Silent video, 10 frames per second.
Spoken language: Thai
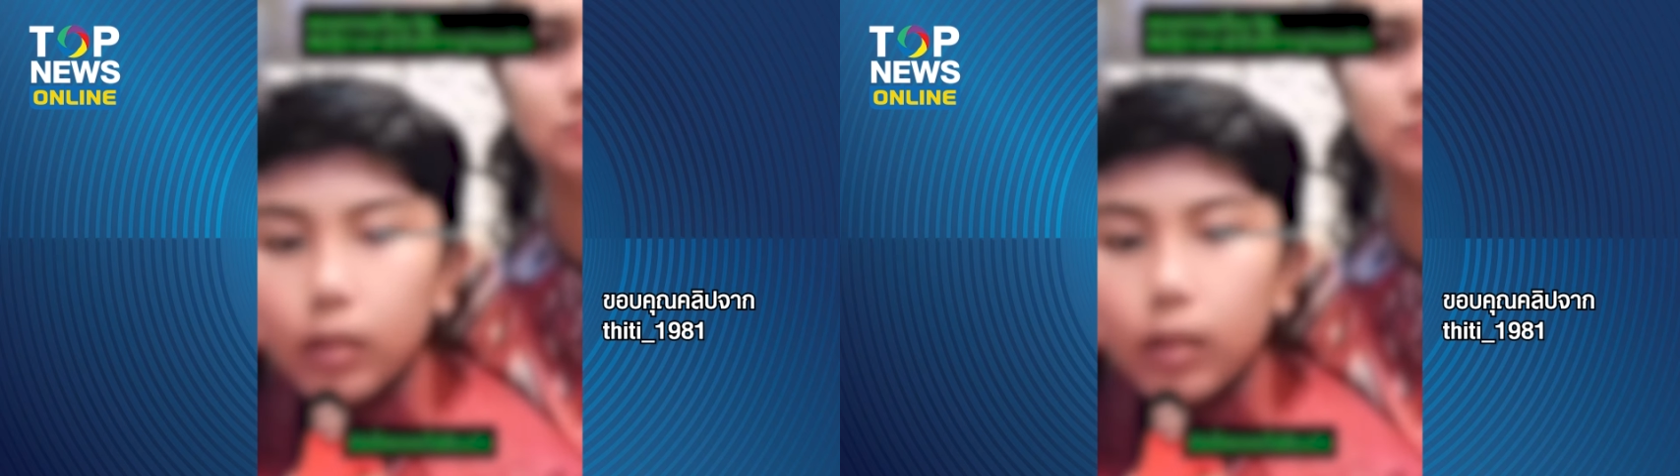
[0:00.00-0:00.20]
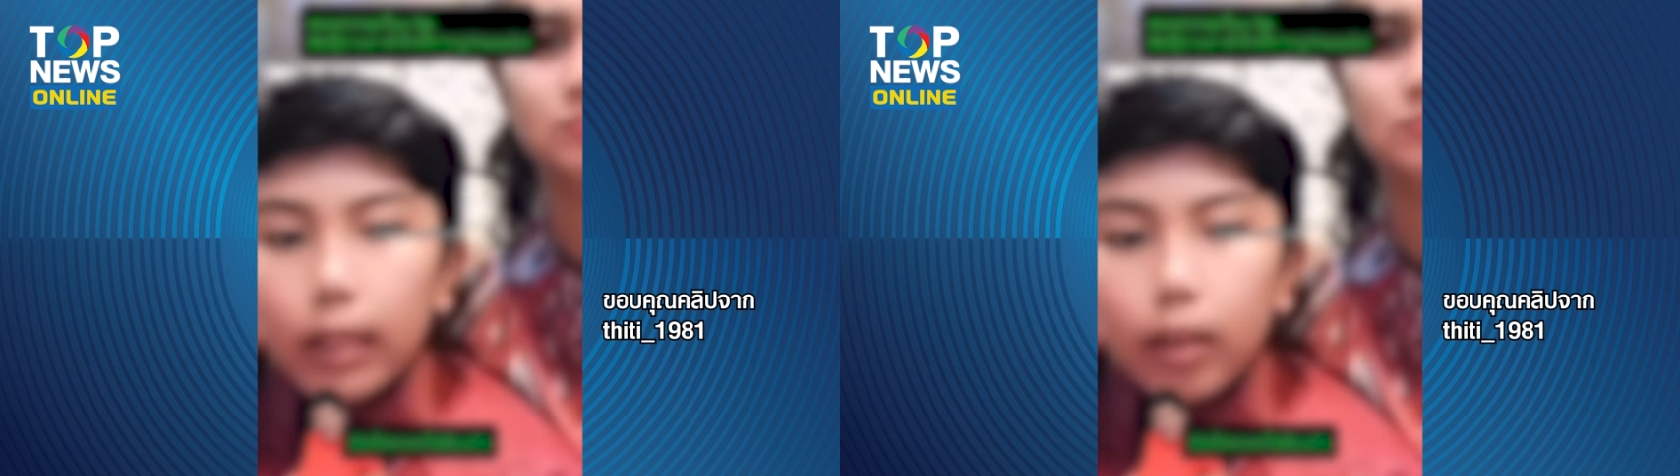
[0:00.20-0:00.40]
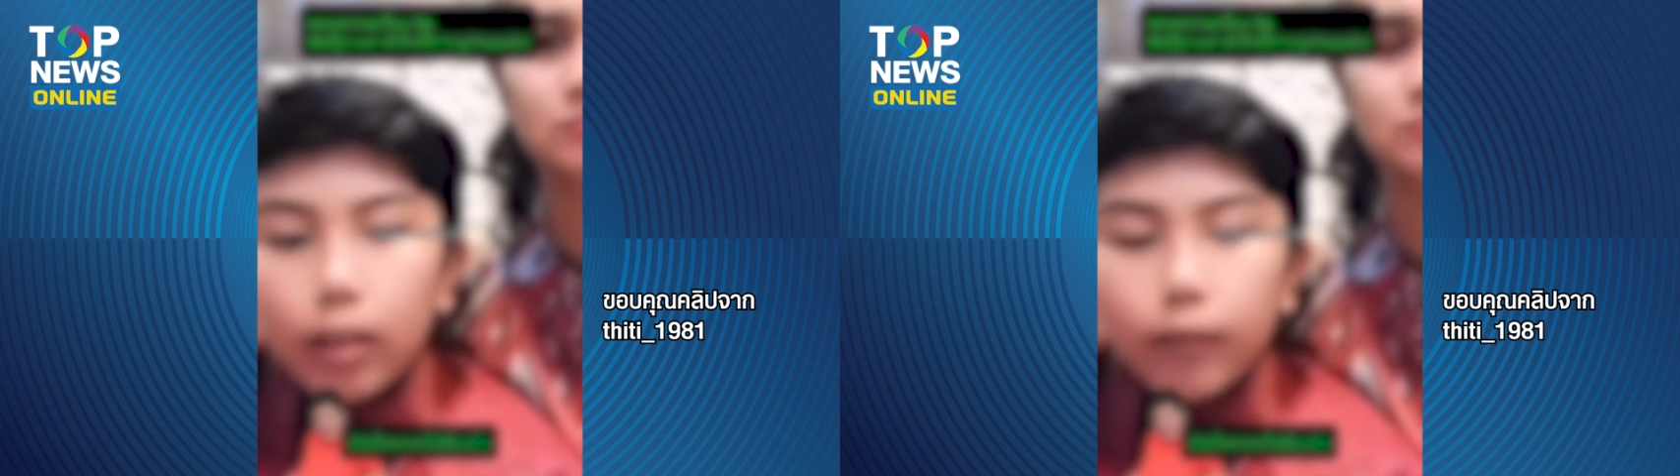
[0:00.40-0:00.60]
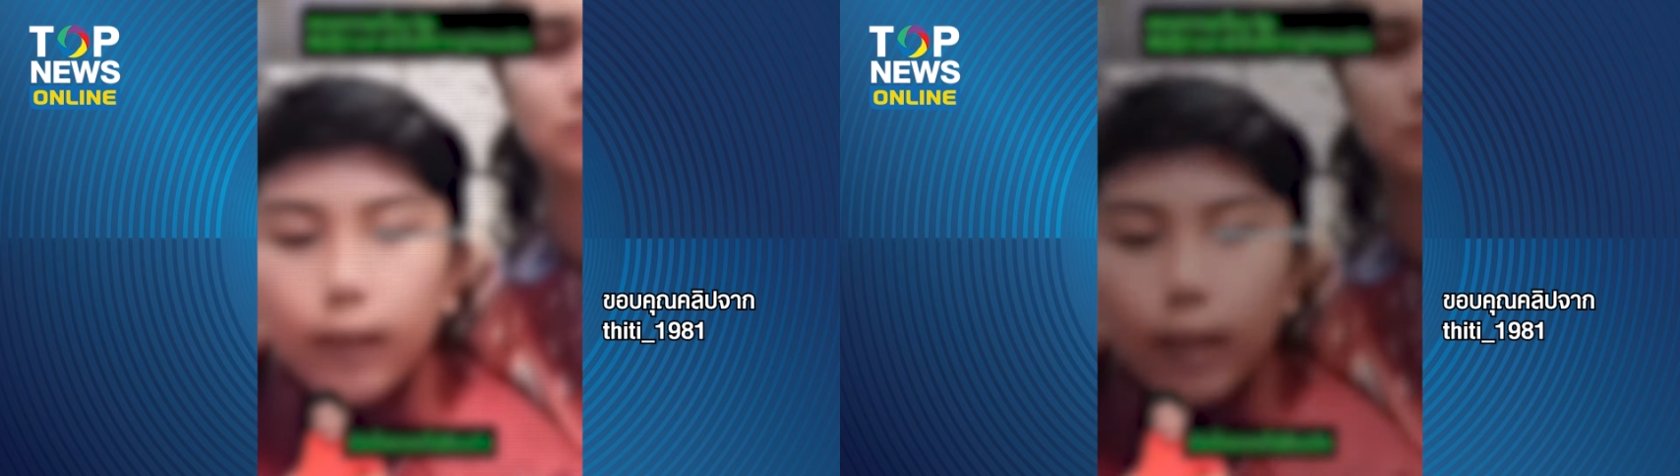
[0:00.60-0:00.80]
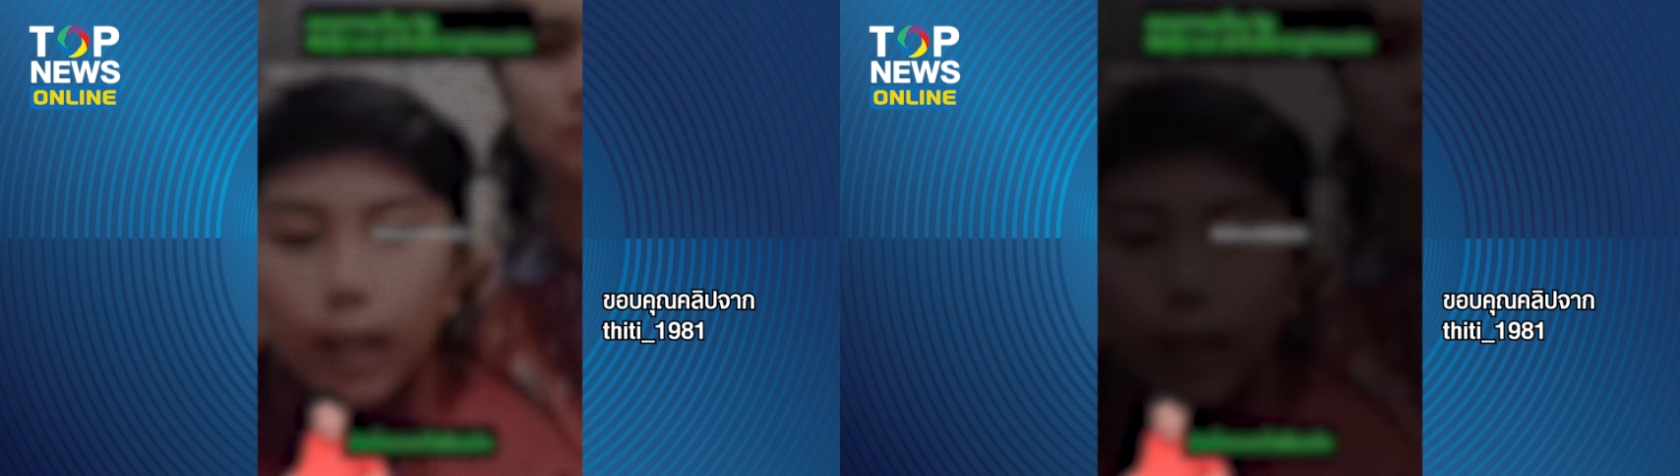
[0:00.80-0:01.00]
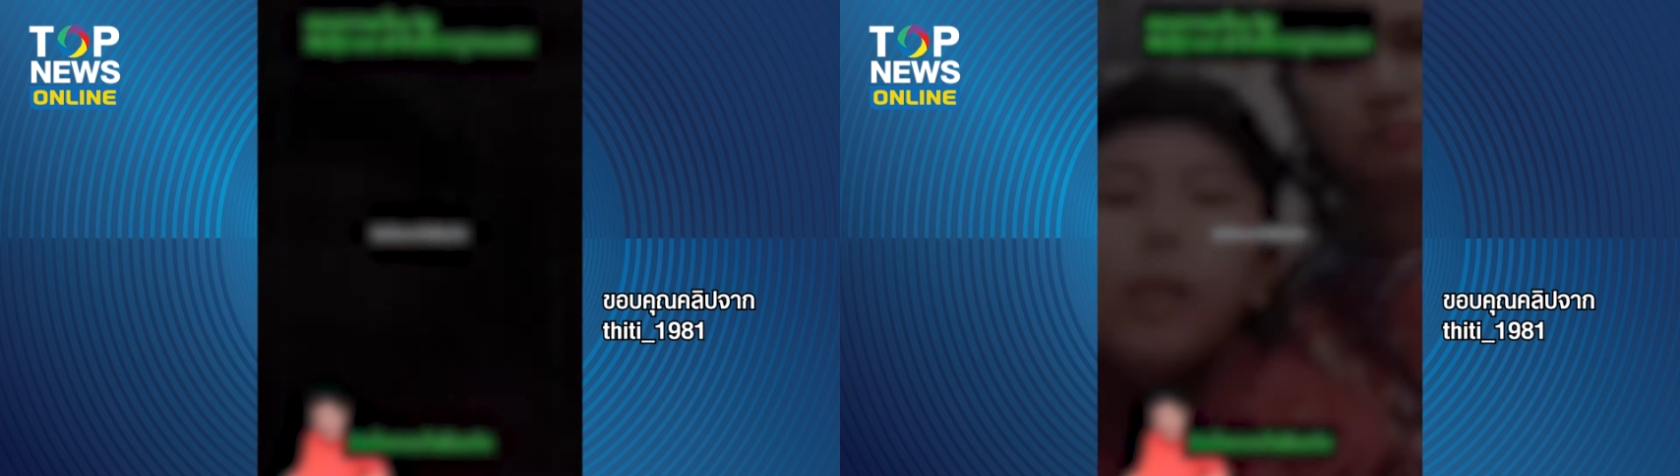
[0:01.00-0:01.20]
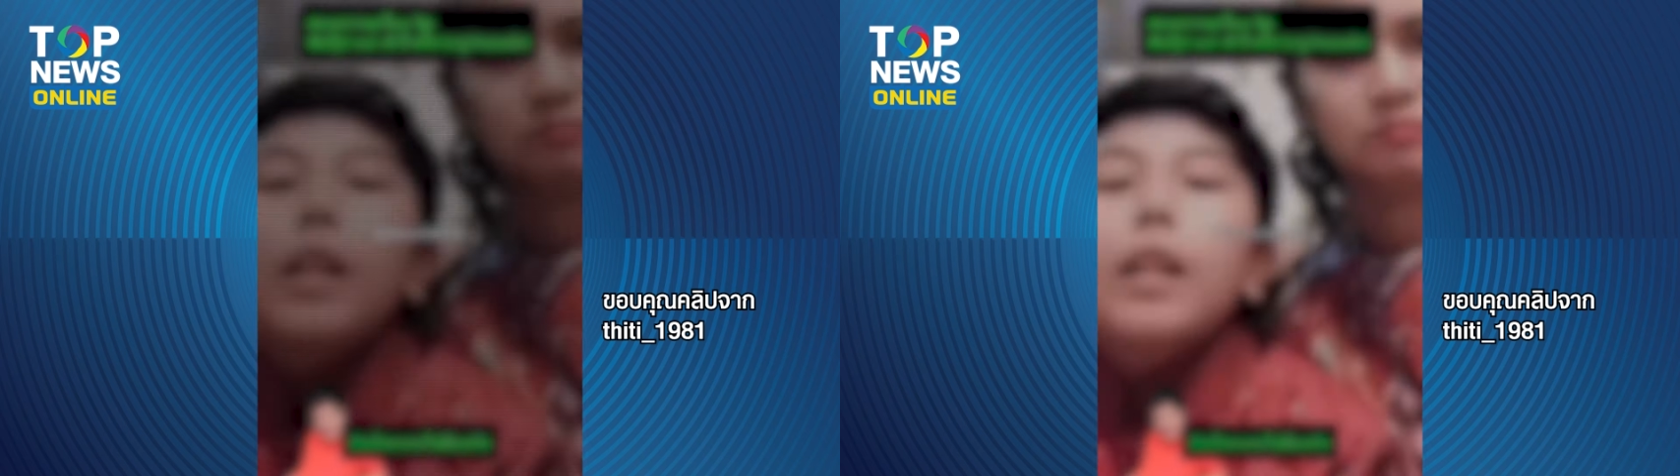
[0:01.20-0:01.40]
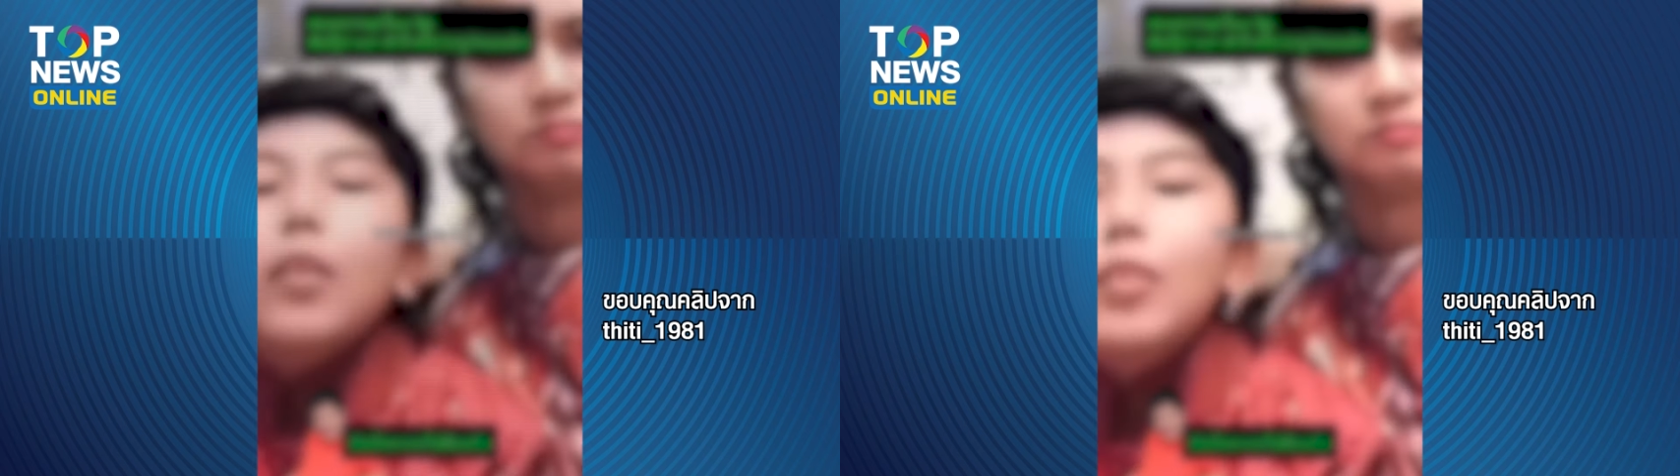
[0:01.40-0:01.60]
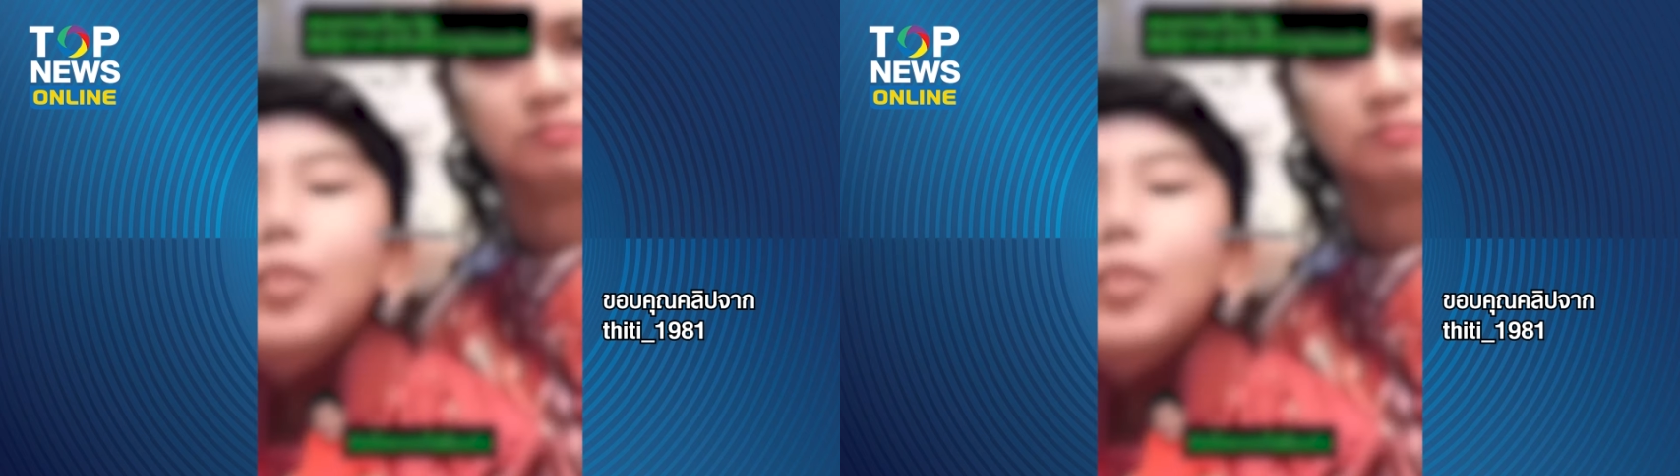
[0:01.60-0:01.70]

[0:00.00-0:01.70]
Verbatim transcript: เรียกหลอดไฟไทยแล้วให้